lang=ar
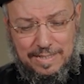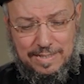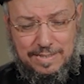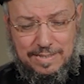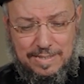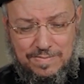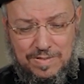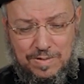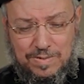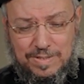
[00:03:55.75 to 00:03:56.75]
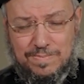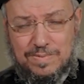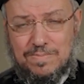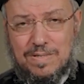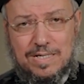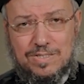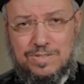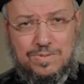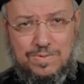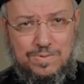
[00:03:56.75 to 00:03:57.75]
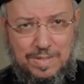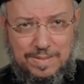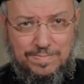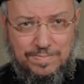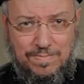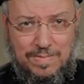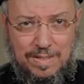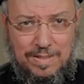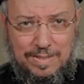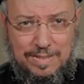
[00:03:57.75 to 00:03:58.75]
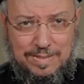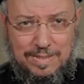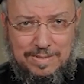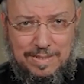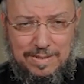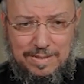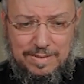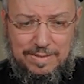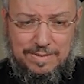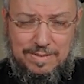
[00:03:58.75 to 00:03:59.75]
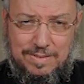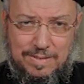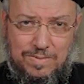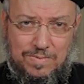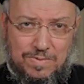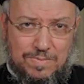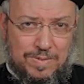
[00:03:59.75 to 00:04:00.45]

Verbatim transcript: الذي كفأه الابن بعرش الألوهة إذا تاني القديس كيرلس